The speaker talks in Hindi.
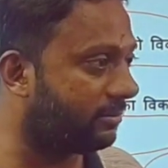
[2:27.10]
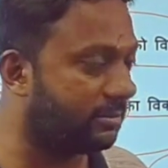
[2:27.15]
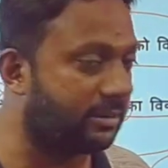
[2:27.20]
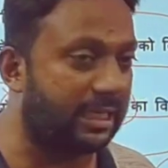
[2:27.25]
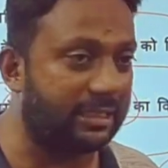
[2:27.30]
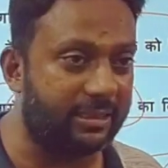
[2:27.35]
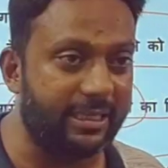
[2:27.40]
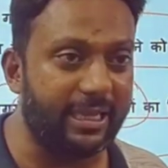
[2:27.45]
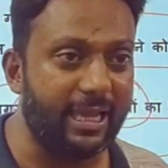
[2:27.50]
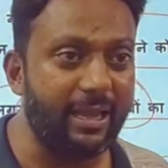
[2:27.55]

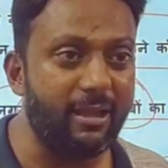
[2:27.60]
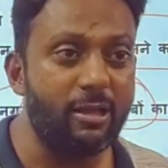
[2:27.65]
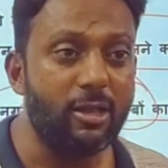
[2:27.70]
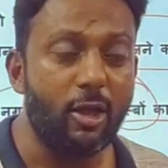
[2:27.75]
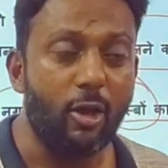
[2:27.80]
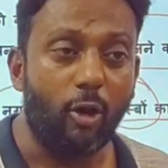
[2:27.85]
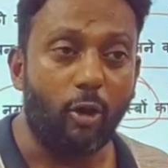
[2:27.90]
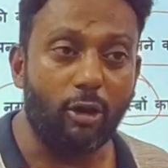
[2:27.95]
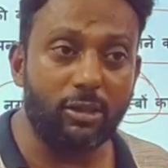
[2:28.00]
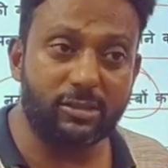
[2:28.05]
जाति के
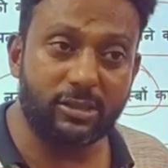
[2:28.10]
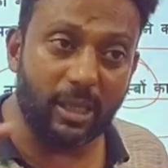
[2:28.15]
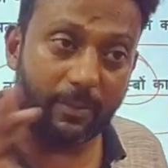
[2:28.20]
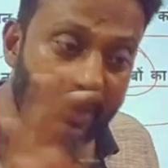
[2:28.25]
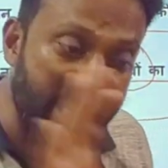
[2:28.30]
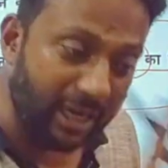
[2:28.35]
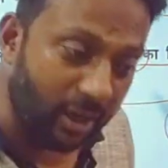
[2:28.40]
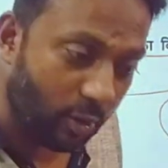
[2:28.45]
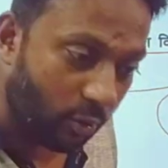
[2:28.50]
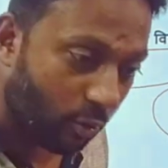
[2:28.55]
और
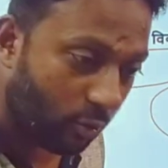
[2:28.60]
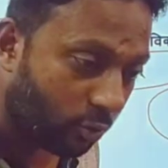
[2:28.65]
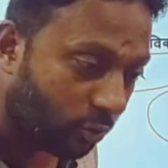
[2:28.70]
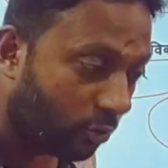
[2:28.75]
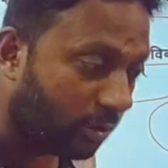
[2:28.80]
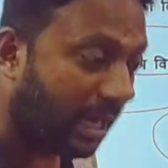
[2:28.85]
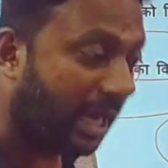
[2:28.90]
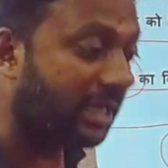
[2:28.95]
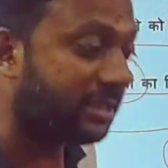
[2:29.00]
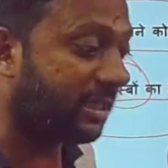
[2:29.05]
सभी लोगों
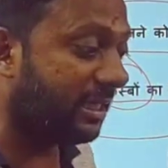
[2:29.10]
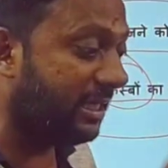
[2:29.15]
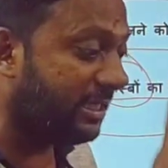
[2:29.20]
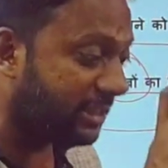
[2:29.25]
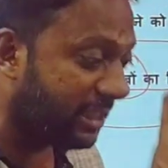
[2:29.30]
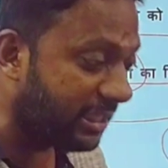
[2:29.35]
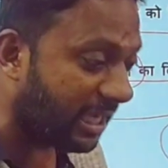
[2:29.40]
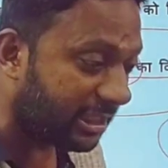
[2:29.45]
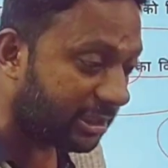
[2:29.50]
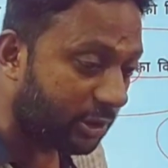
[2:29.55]
को खासकर
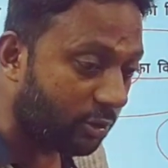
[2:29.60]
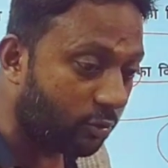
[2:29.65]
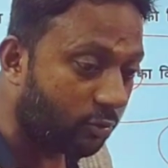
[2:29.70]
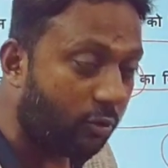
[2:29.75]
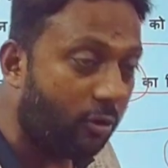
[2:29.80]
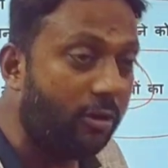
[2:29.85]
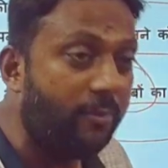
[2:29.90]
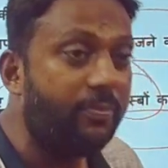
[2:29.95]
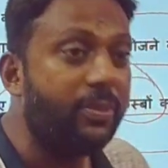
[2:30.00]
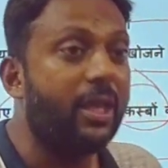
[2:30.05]
निचली जातियों
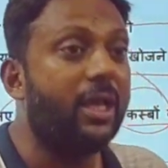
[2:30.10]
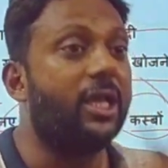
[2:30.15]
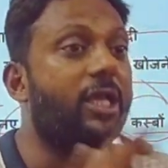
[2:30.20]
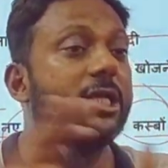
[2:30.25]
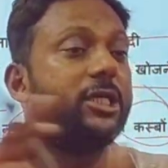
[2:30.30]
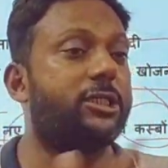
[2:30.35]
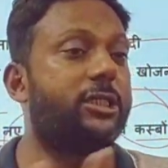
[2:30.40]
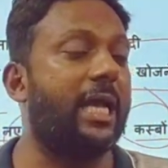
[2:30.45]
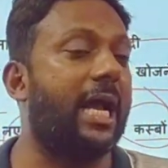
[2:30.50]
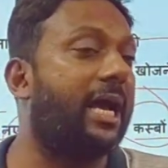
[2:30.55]
को
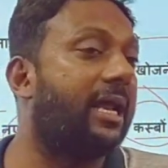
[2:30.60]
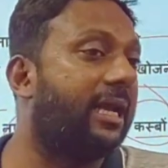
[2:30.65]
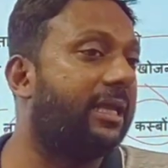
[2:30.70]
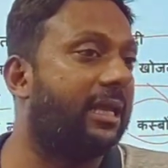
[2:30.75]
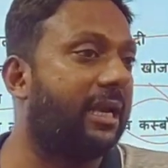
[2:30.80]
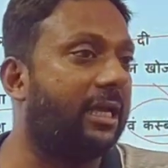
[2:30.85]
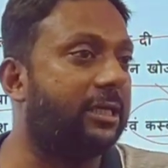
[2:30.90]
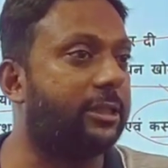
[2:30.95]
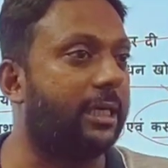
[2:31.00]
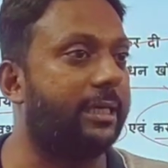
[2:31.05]
शहर आ
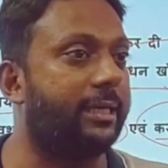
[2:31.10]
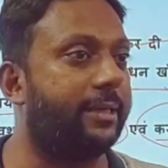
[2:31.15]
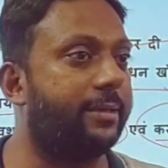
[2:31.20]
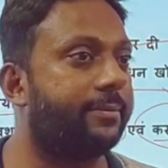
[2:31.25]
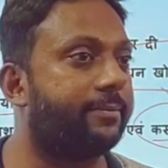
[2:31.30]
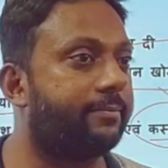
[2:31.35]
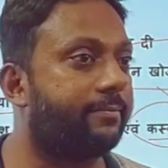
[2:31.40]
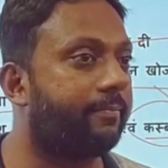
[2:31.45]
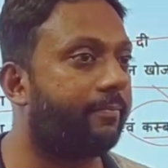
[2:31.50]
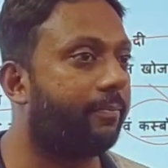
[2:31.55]
जाना चाहिए